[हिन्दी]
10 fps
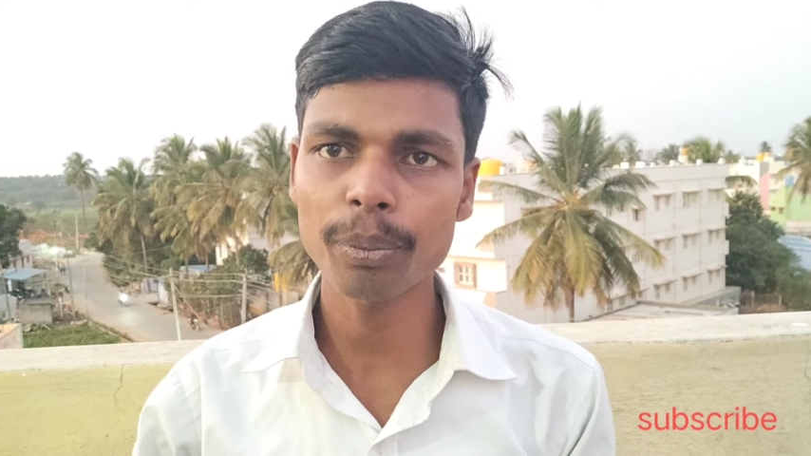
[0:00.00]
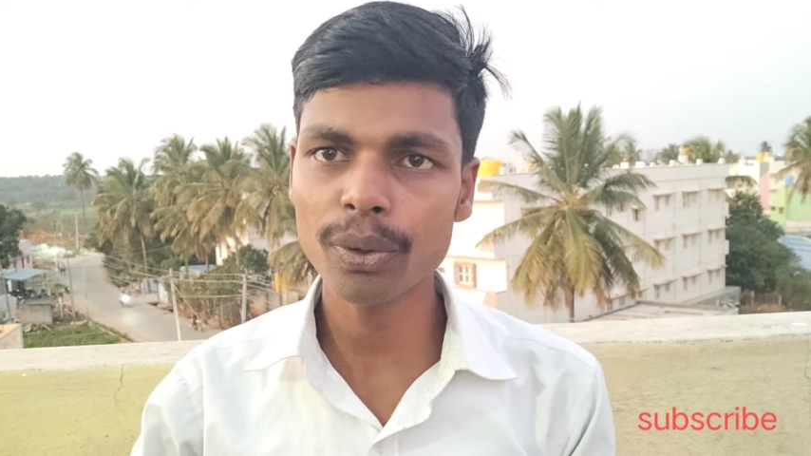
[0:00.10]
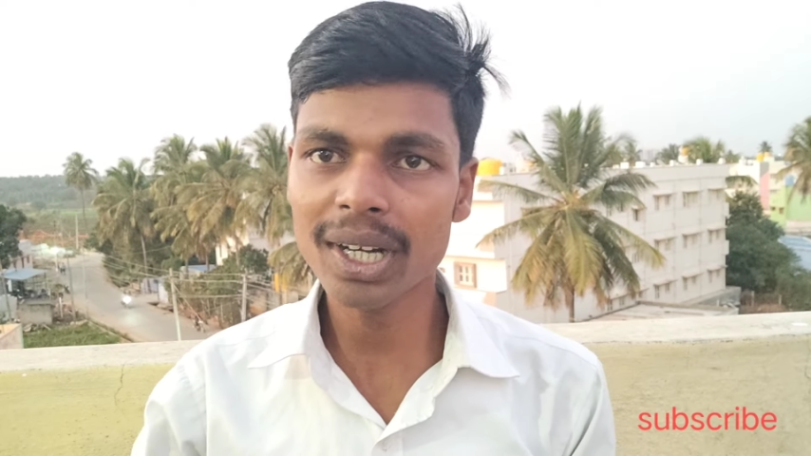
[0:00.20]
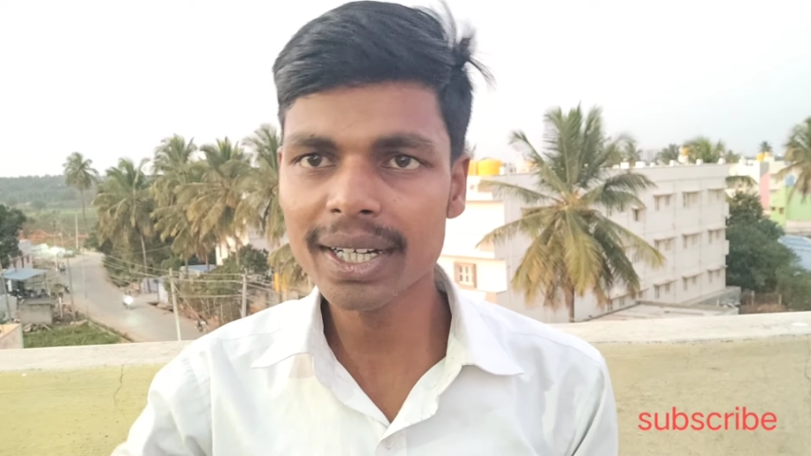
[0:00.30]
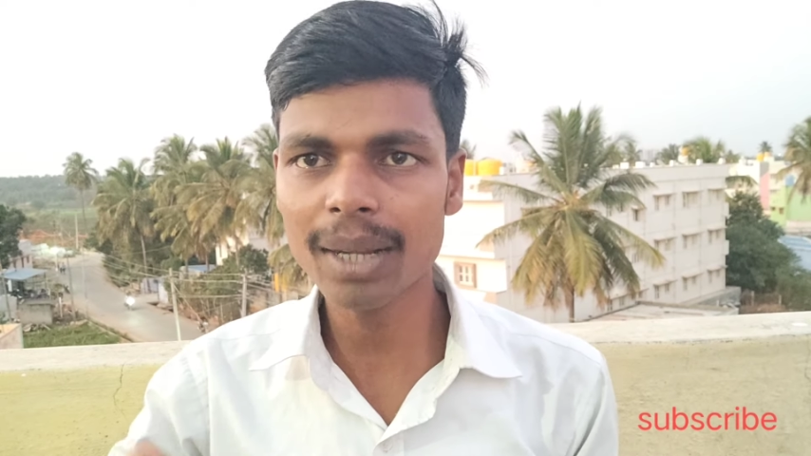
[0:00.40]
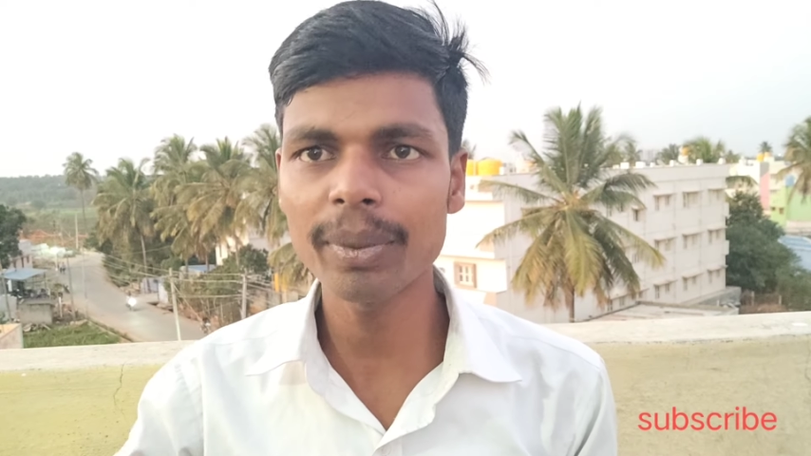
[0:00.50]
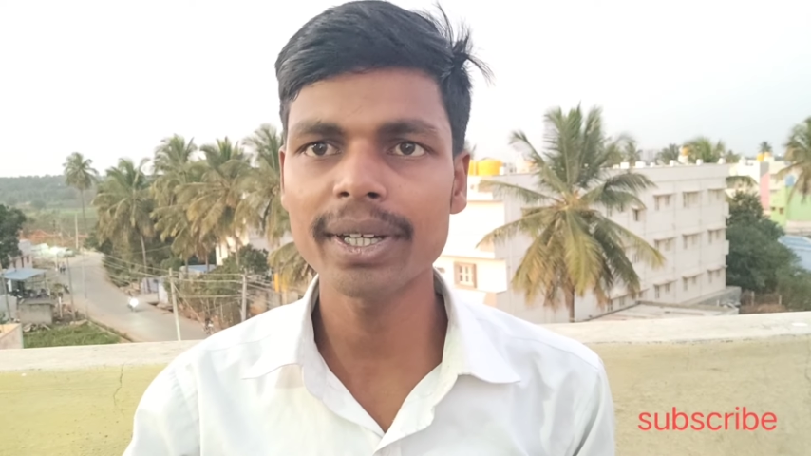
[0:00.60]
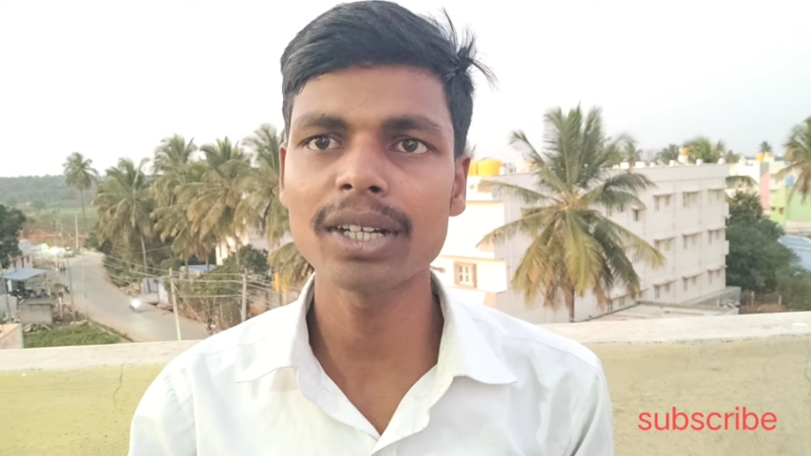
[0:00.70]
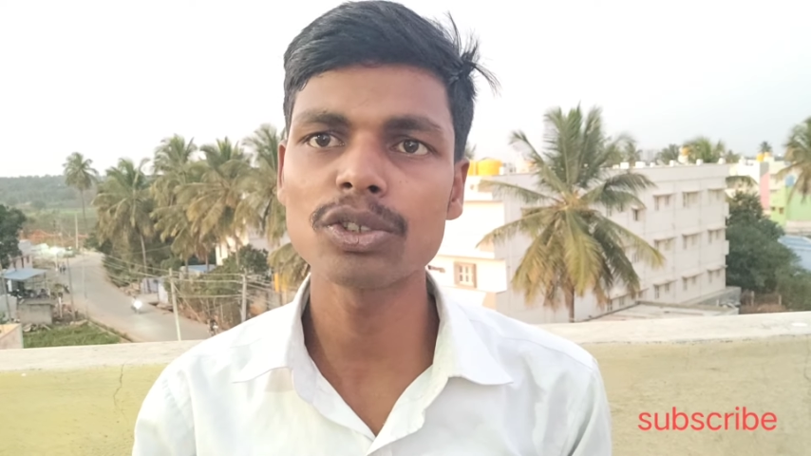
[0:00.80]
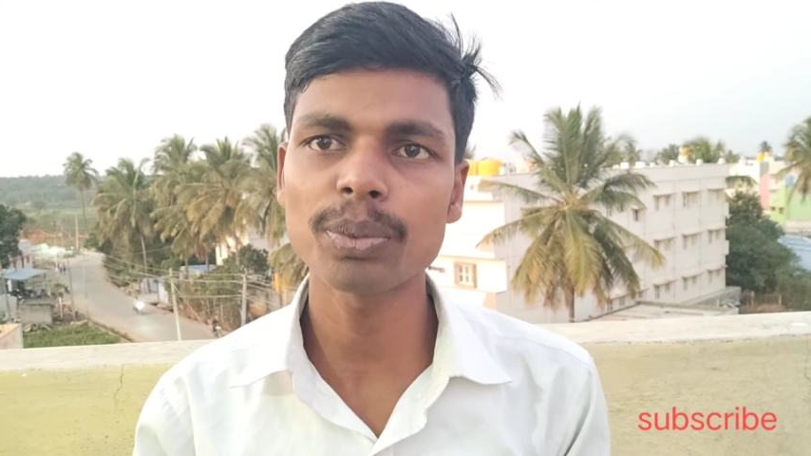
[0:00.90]
प्रोडक्ट का
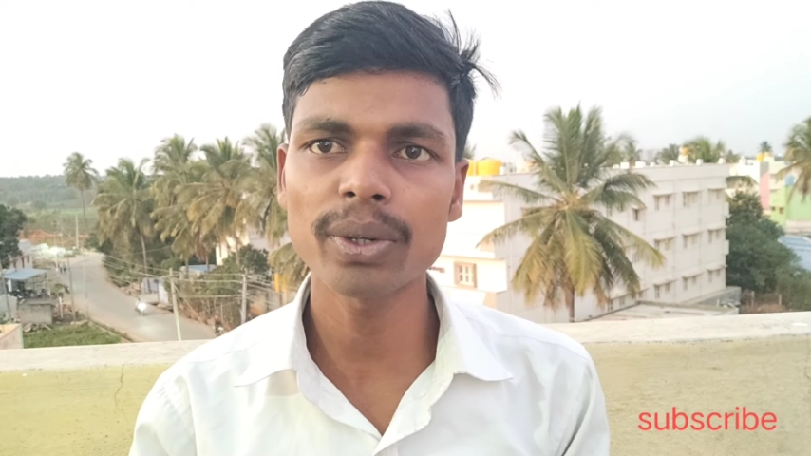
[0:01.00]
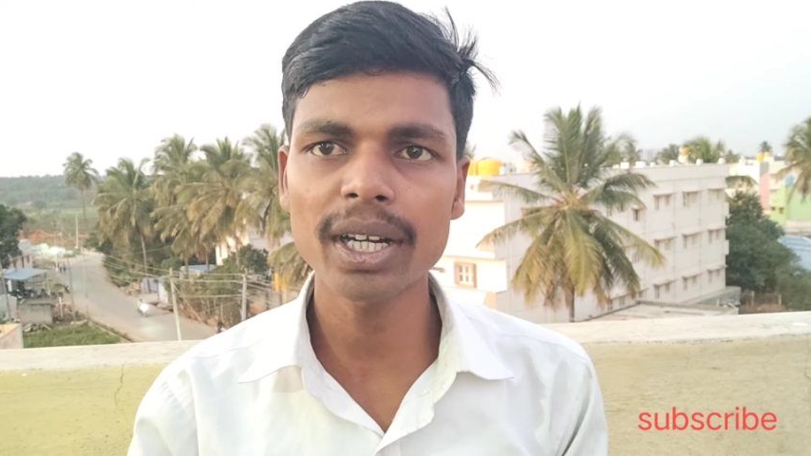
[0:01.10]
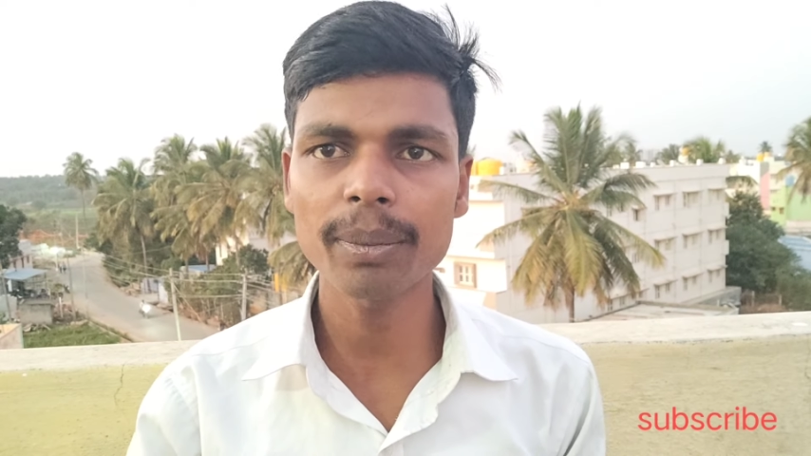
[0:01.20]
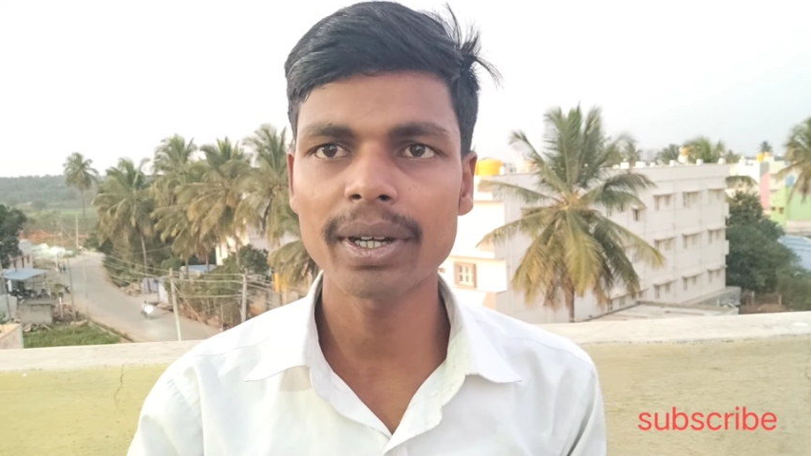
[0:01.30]
मटेरियल जो प्रोडक्ट